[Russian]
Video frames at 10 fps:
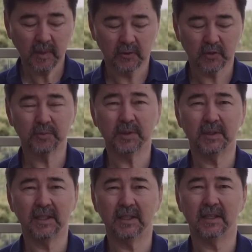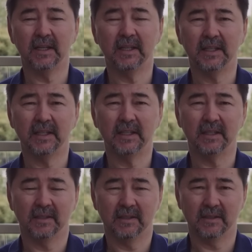чтобы не болели колени,
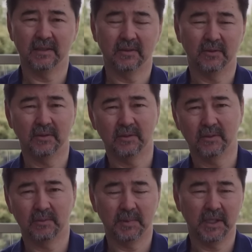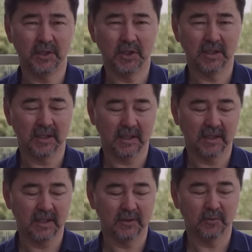э, плечи и так
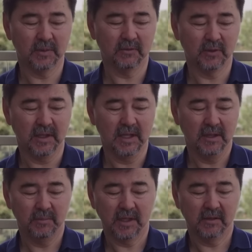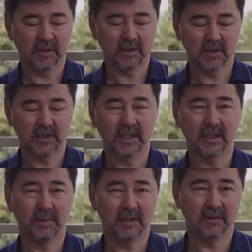далее. Особенно вот перед
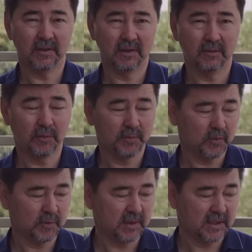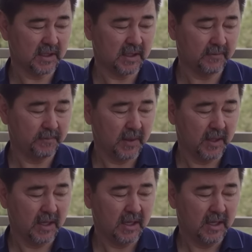восхождением я вот его пью специально.
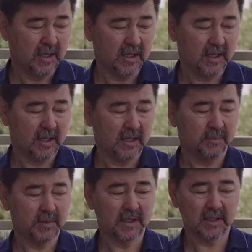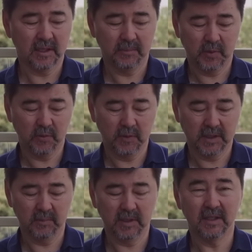А, обязательно пью
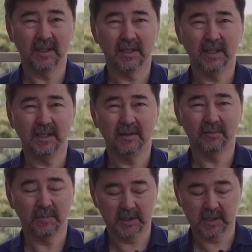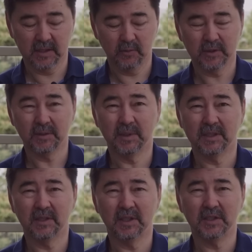витамин D3, большая доза,
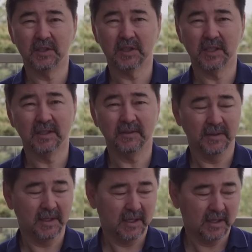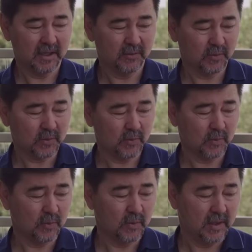пятитысячная, одну
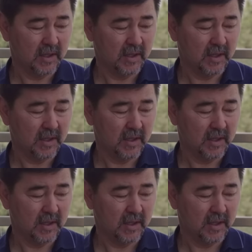штуку.